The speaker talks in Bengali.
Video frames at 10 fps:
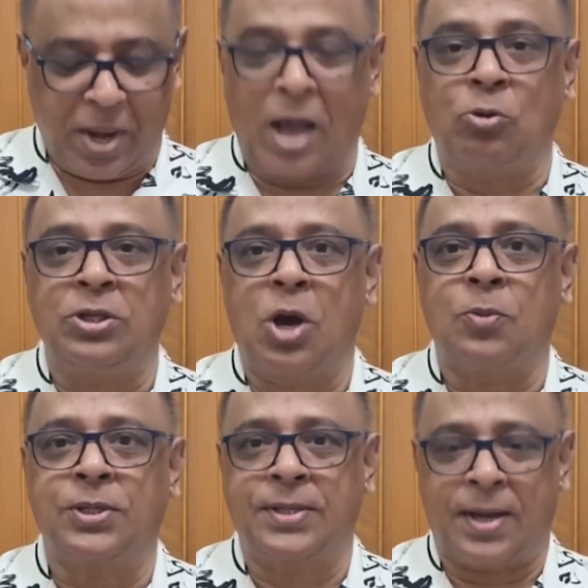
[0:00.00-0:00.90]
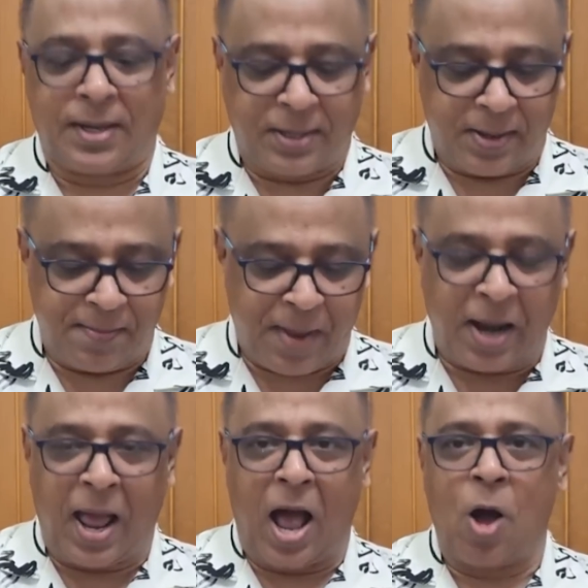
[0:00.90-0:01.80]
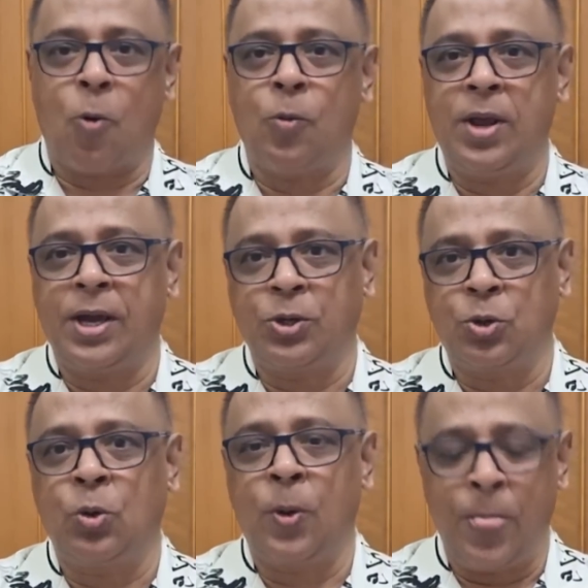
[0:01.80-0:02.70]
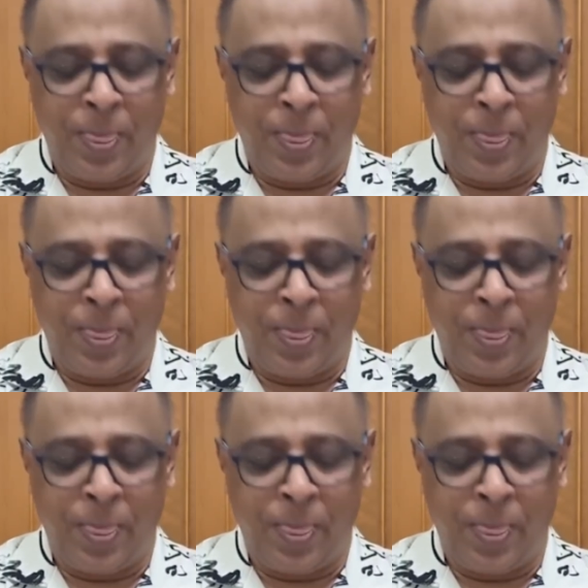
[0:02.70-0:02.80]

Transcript: এখন যে অবস্থা আওয়ামী লীগের জন্য